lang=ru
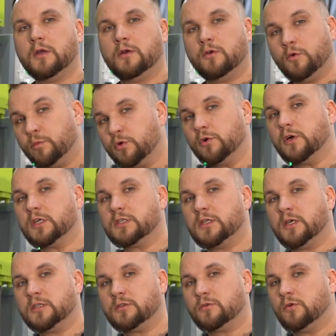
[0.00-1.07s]
любую
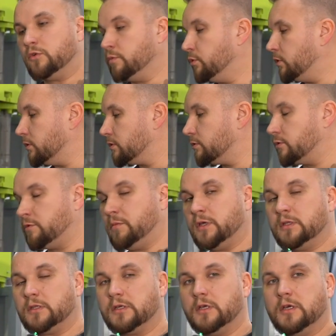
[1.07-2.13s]
оснастку, любой
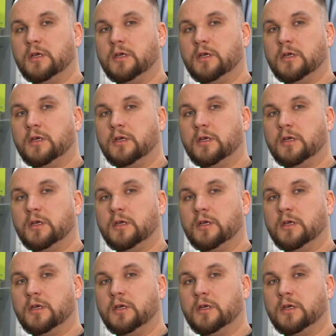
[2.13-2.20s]
инструмент,